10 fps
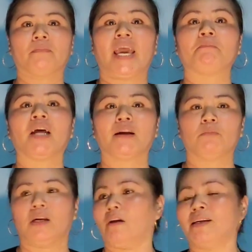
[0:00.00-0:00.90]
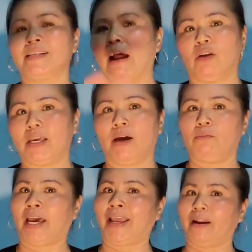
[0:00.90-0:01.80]
Em tin không, từ đó tới sau là chị
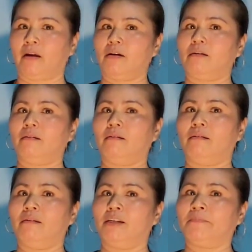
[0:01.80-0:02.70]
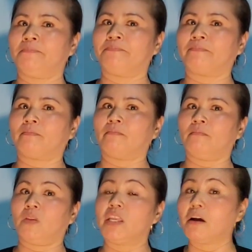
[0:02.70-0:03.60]
không thấy anh đó nữa.
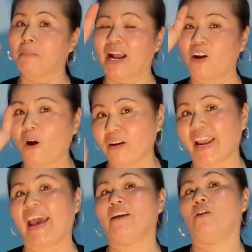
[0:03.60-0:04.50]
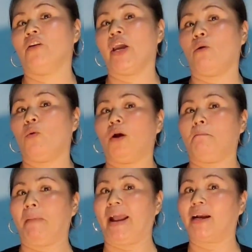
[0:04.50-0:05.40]
Nhưng mà có một cái, có điều
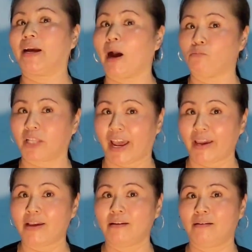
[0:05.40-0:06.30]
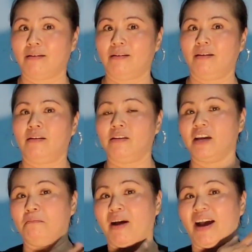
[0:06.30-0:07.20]
mặt không thấy
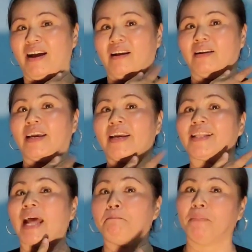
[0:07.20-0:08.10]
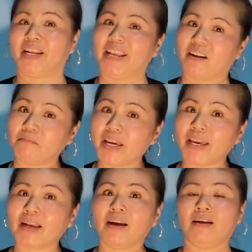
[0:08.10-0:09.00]
nhưng mà cái tâm mình vẫn
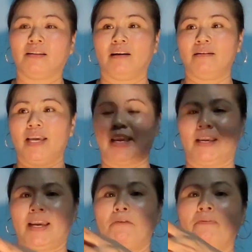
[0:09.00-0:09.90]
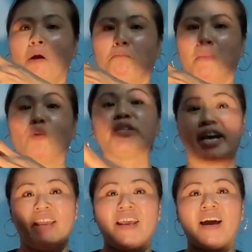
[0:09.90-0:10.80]
biết. Tự vì cái phòng bảo
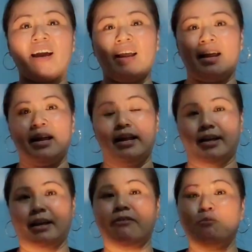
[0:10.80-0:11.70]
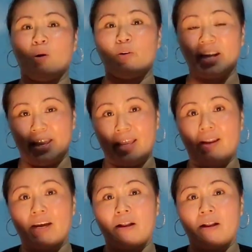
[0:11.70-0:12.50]
trì á, cái phòng bảo trì á